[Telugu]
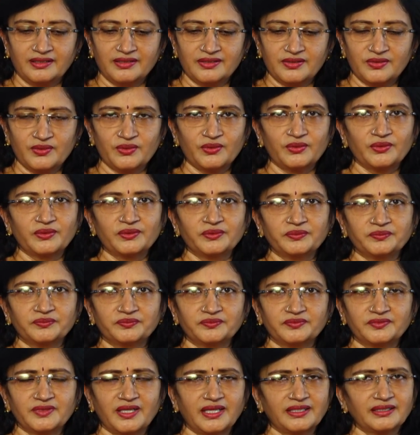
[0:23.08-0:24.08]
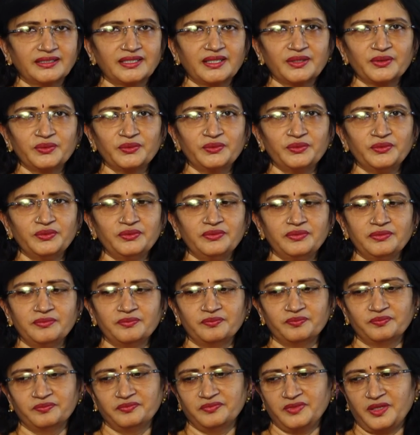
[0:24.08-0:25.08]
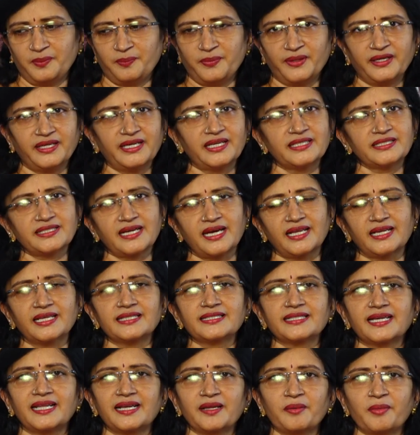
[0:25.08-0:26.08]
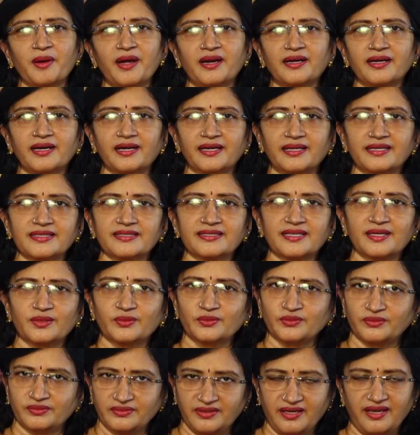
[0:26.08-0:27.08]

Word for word: సో అందరూ ఇప్పటికే చాలా చాలా మాట్లాడేశారు